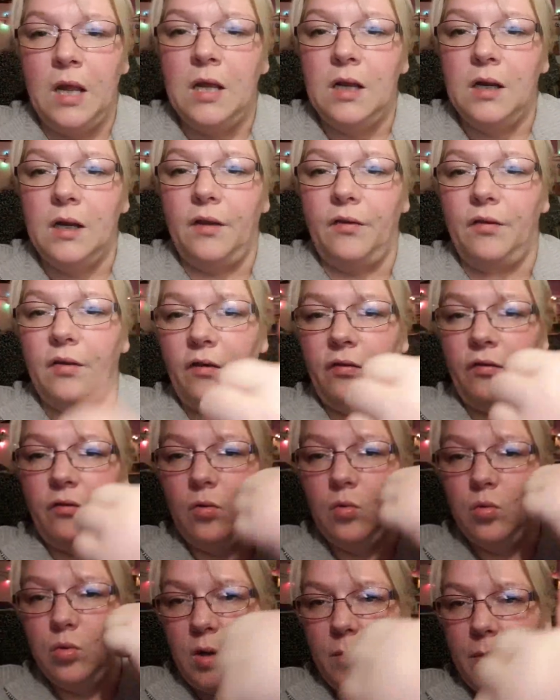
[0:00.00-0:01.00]
Das heißt, ein
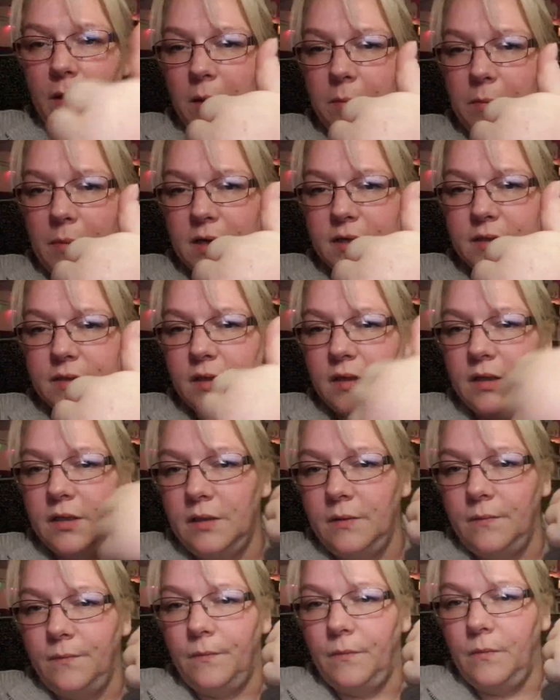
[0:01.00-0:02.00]
Goodiebag basteln,
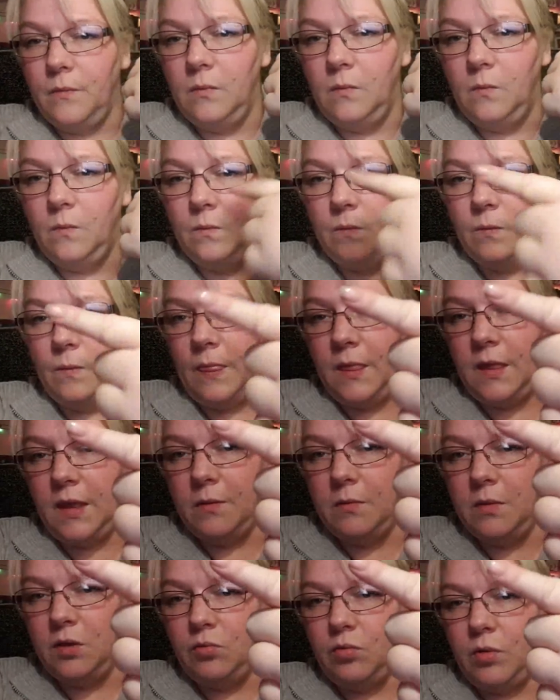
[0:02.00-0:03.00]
der
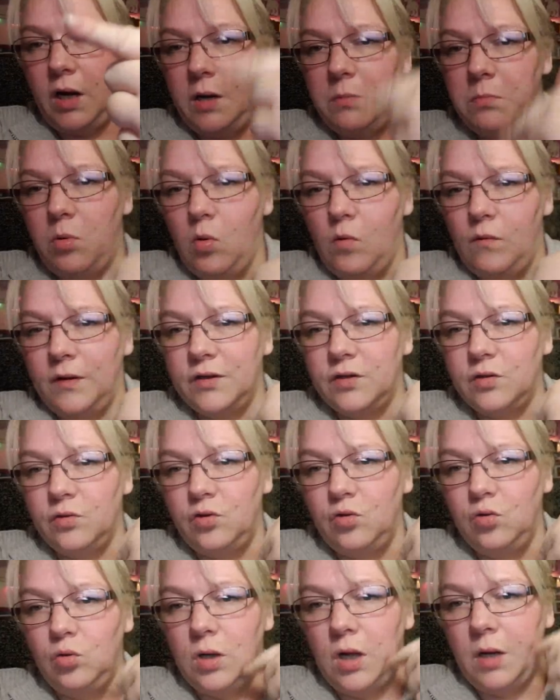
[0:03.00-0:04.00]
mit Rainbow was zu
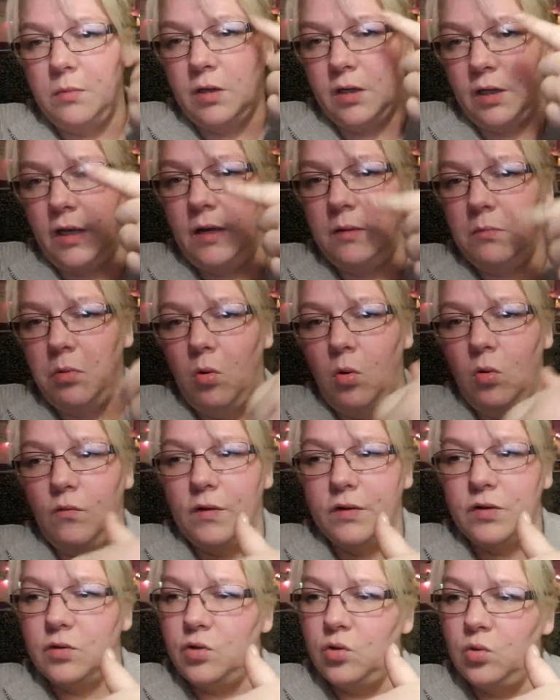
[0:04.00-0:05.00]
tun hat, mit Regenbogen
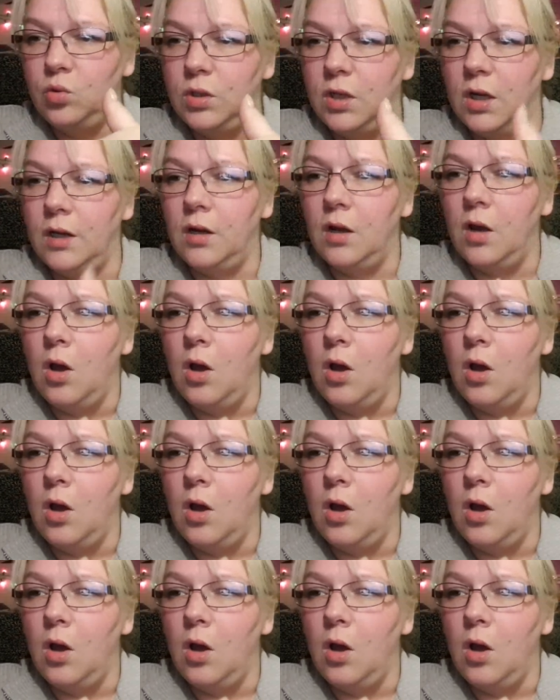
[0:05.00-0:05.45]
was zu tun hat